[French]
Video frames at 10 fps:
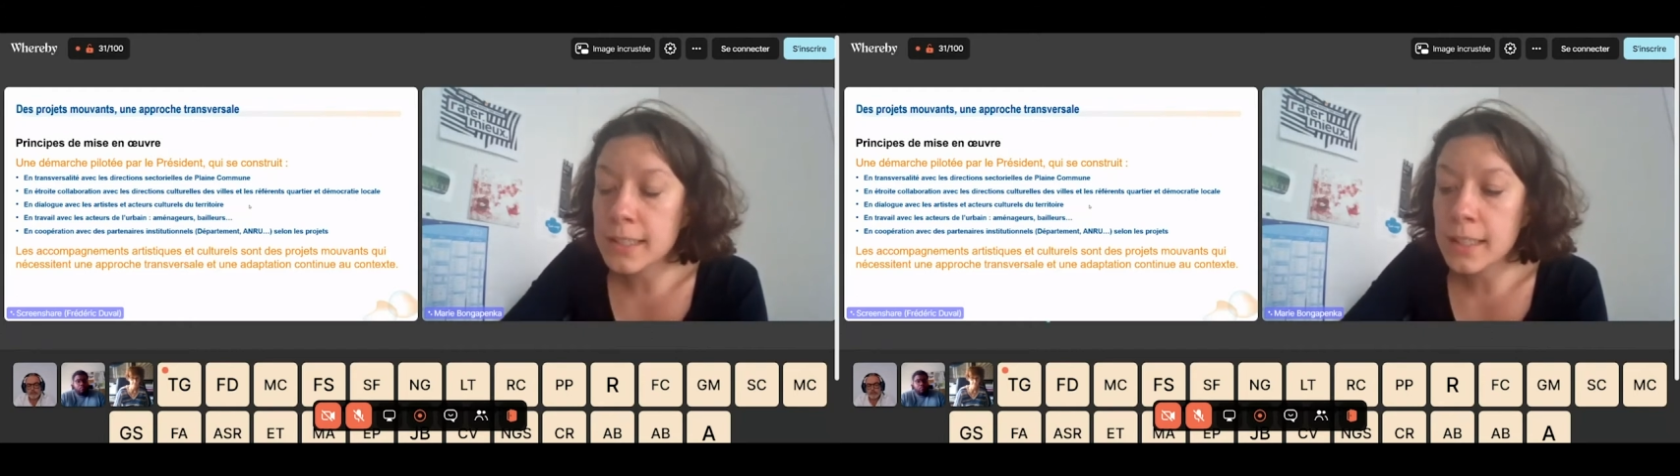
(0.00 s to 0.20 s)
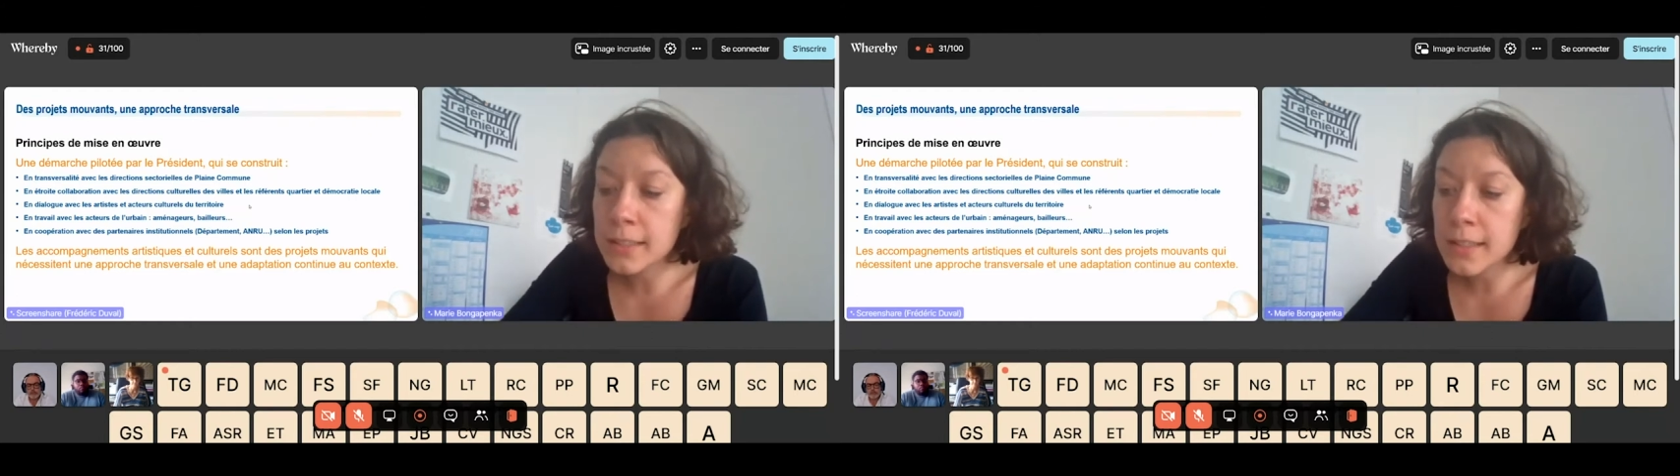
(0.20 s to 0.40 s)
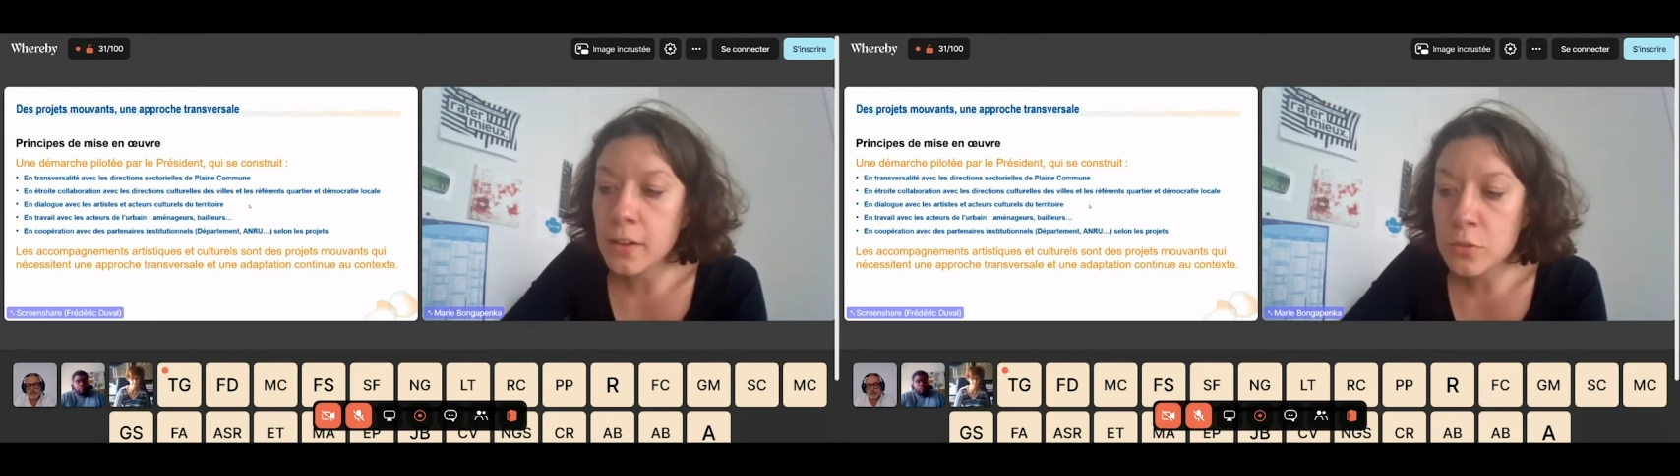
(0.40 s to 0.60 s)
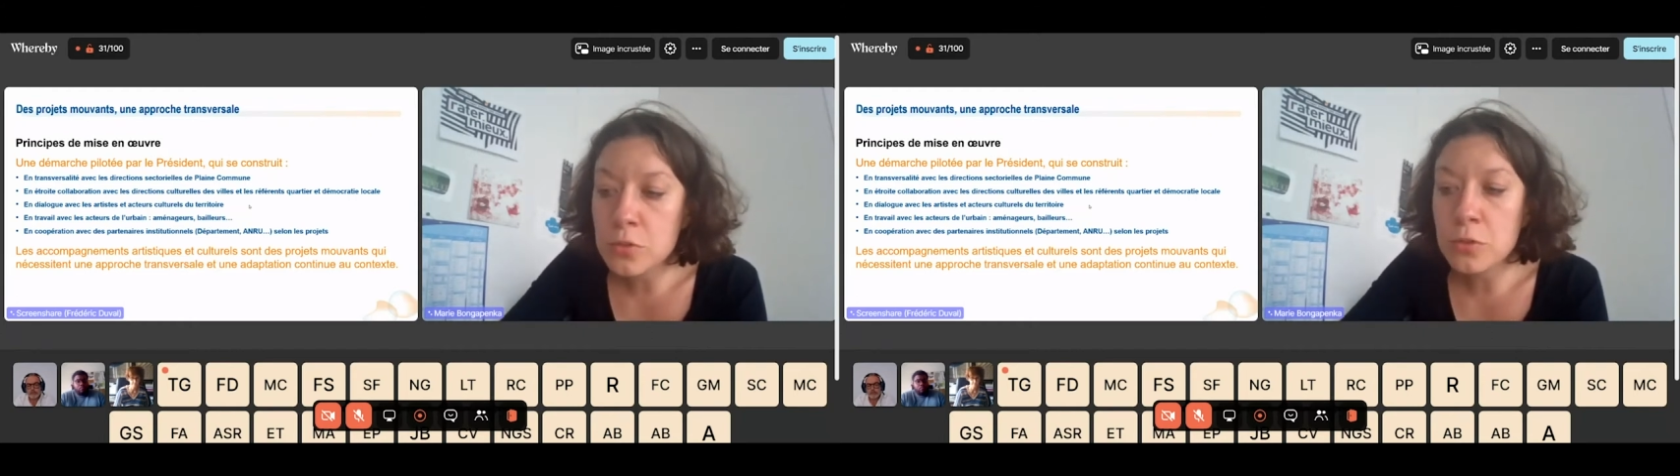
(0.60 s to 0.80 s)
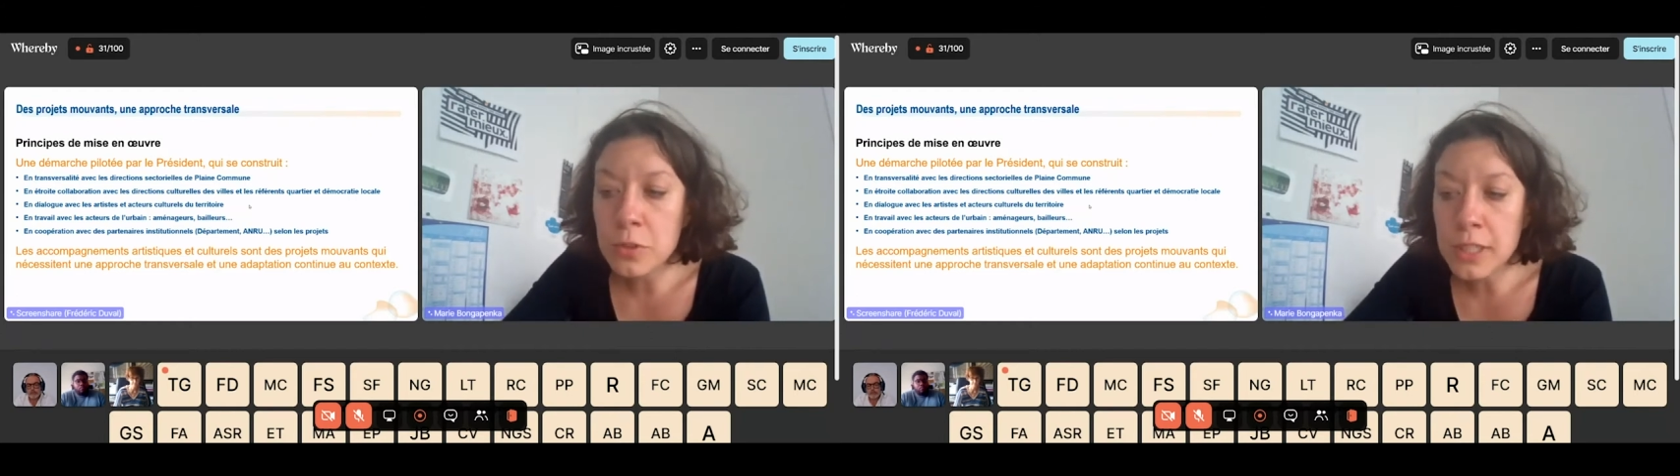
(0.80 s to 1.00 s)
tel,
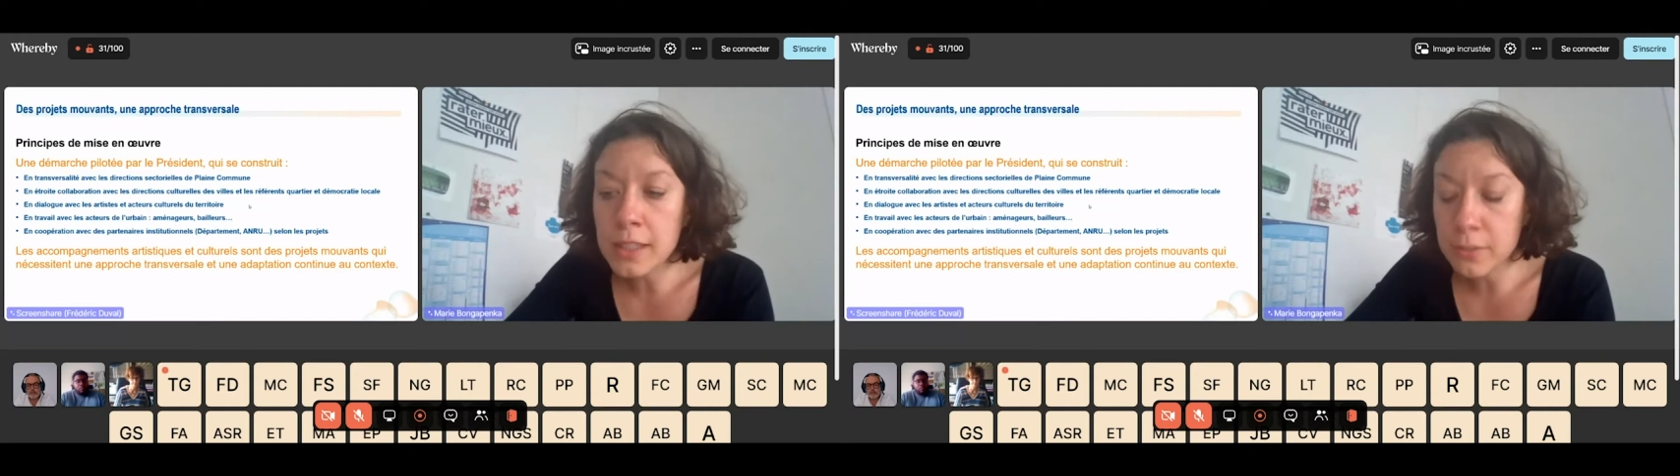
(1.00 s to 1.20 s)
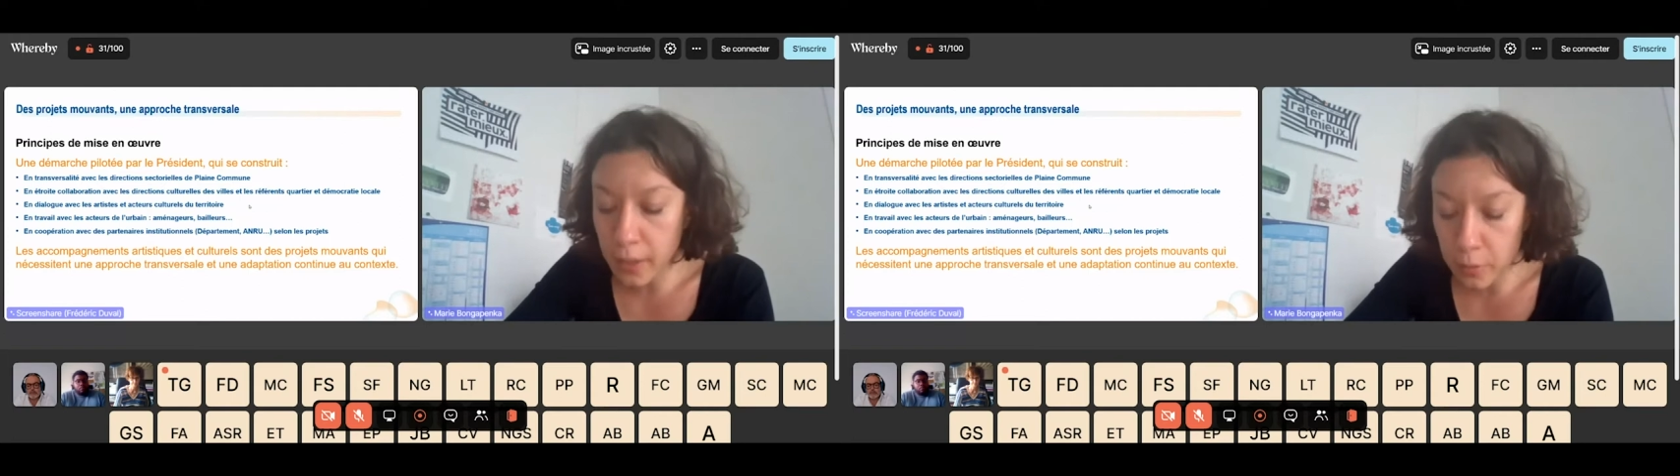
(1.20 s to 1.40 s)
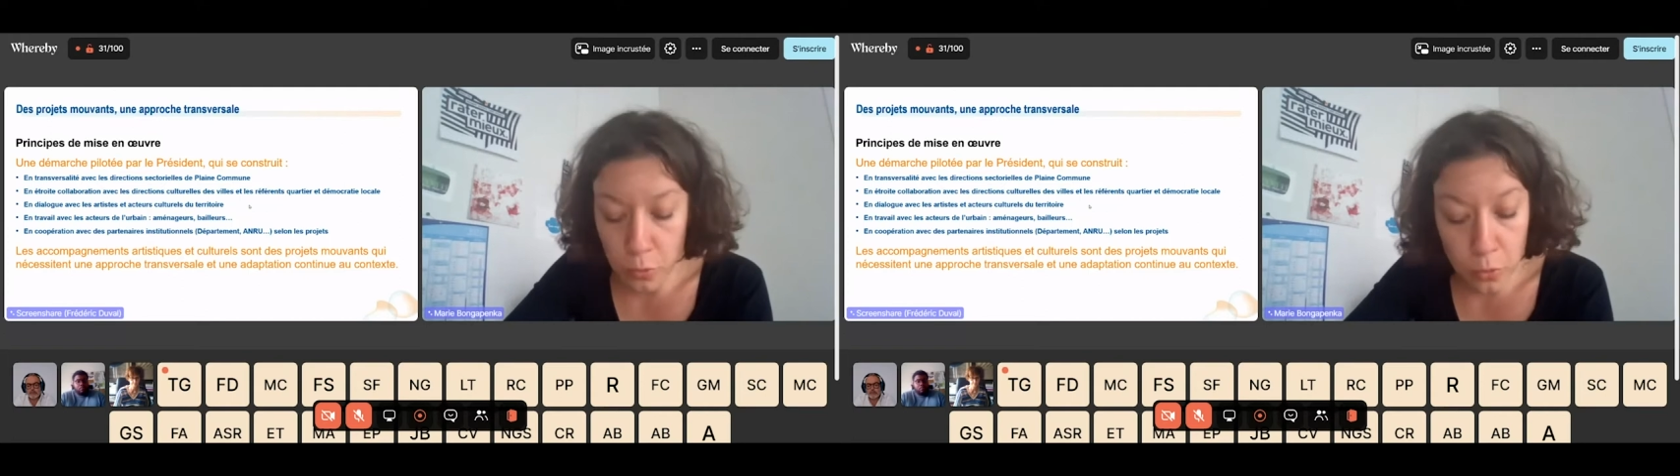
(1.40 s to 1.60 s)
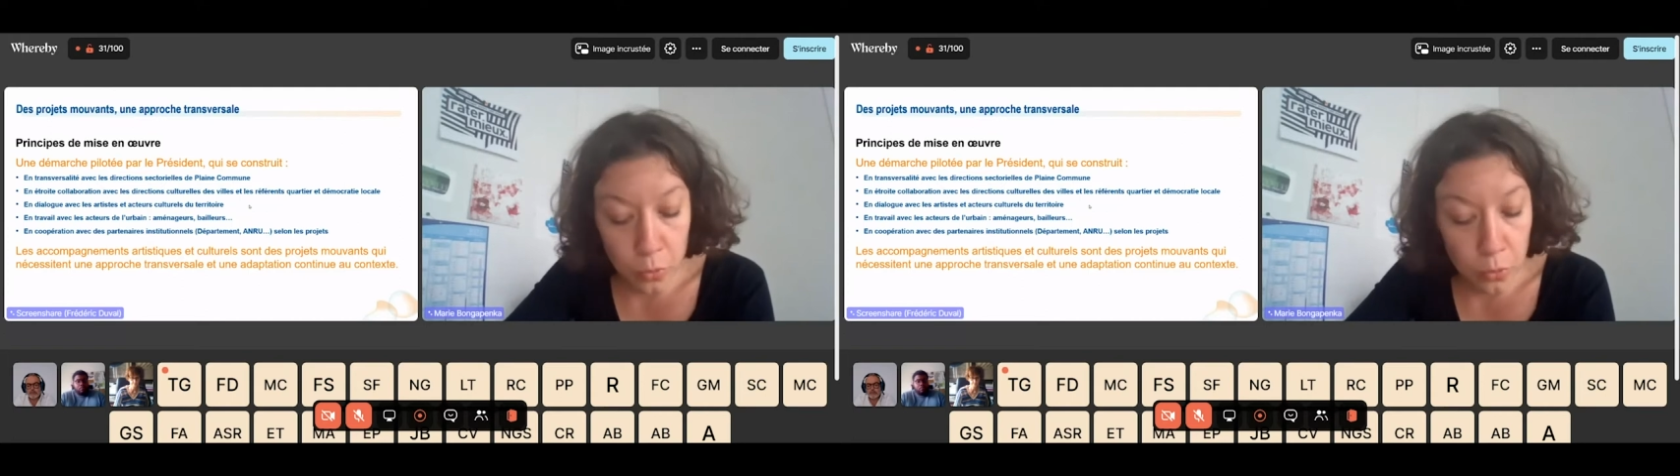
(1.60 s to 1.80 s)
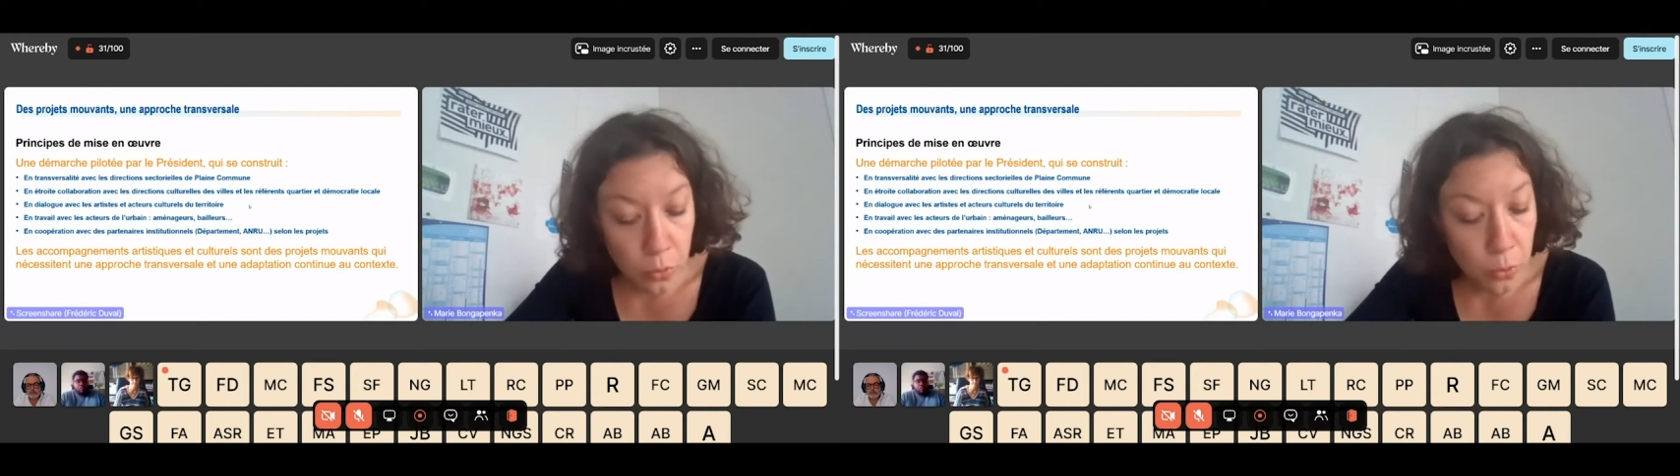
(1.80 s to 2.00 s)
enjeu il est
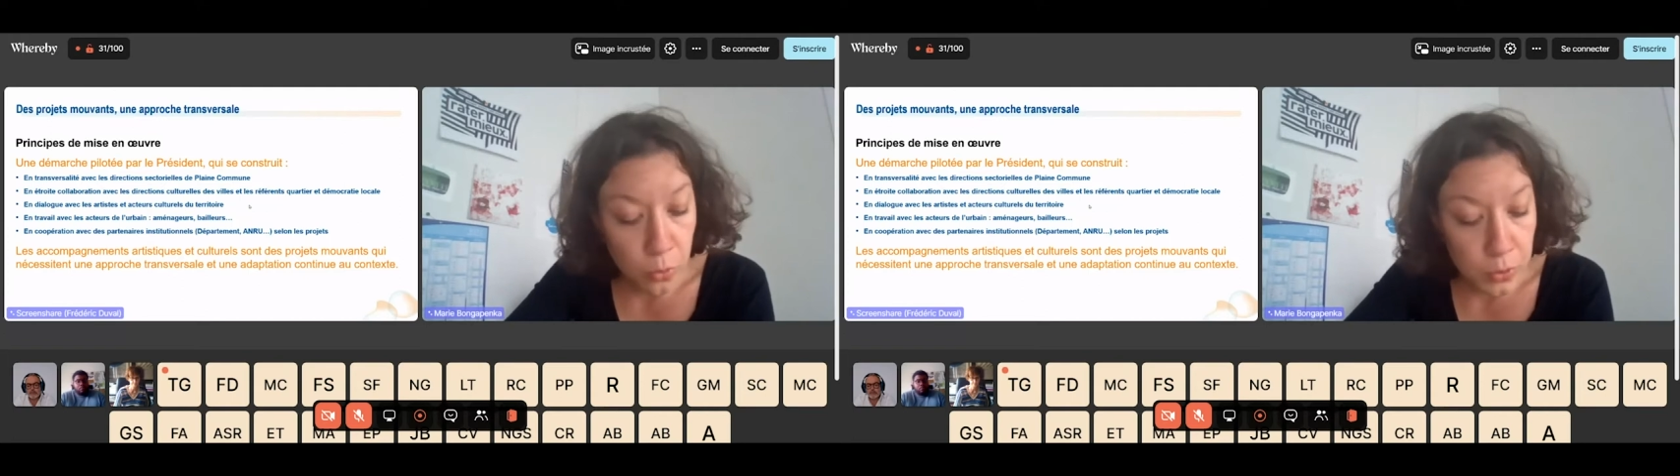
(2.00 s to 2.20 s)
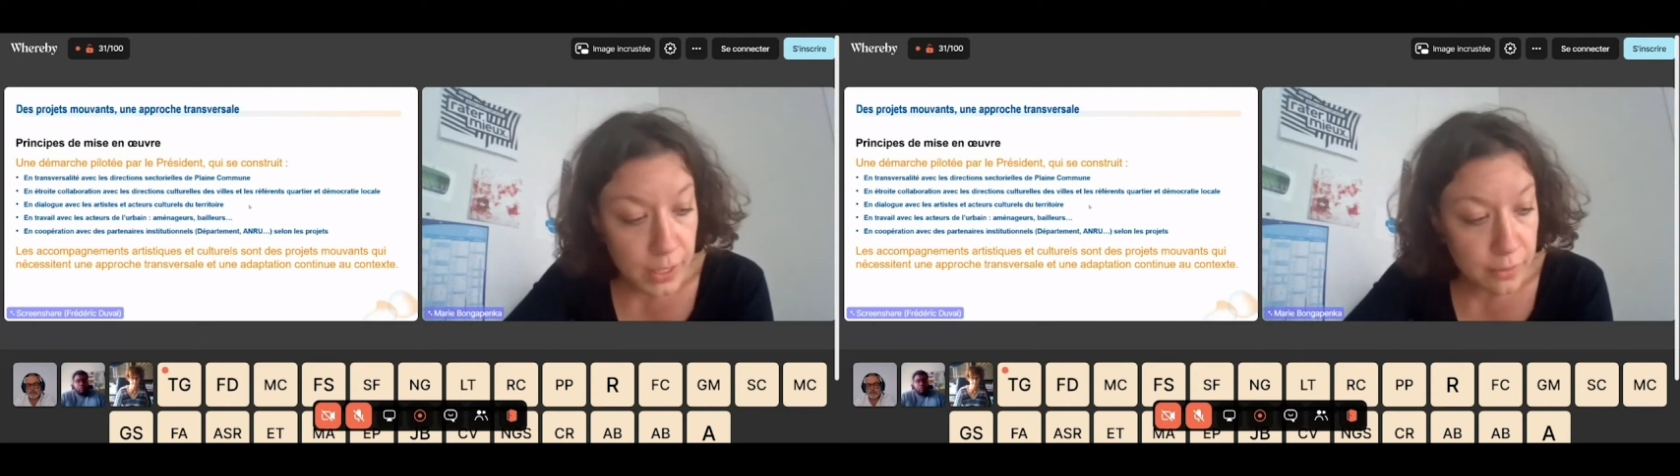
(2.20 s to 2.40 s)
vraiment euh,